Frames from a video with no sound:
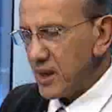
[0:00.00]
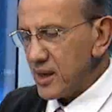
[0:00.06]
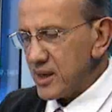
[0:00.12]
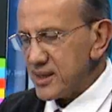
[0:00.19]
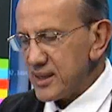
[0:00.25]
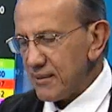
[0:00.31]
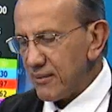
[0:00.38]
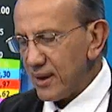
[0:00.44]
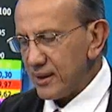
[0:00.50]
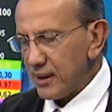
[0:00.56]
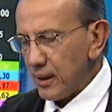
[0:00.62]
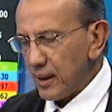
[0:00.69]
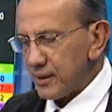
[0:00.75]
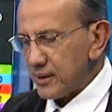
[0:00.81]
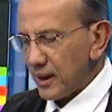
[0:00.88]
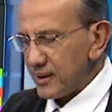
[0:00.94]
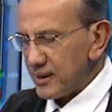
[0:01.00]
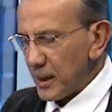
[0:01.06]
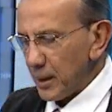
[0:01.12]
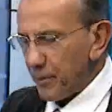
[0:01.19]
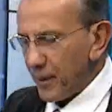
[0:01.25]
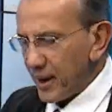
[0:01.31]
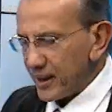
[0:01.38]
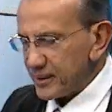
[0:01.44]
Kısa vade adına
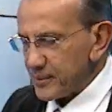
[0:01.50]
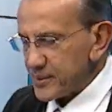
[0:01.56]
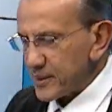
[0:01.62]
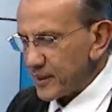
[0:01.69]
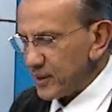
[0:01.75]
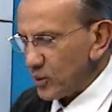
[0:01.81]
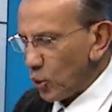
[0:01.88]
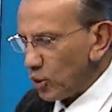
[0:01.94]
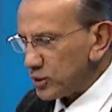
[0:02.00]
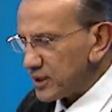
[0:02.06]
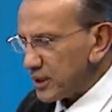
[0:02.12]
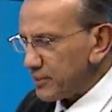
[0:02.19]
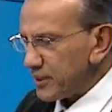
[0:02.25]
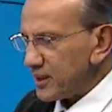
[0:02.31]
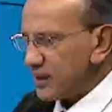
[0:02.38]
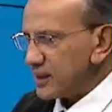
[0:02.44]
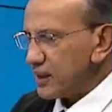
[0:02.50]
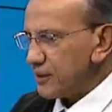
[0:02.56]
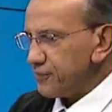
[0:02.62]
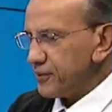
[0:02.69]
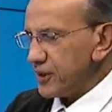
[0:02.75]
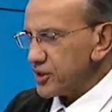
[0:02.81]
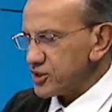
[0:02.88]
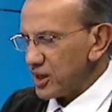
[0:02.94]
baktığım zaman ortalamaların
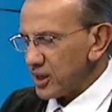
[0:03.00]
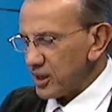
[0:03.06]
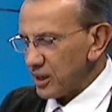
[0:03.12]
kafaya aşağıya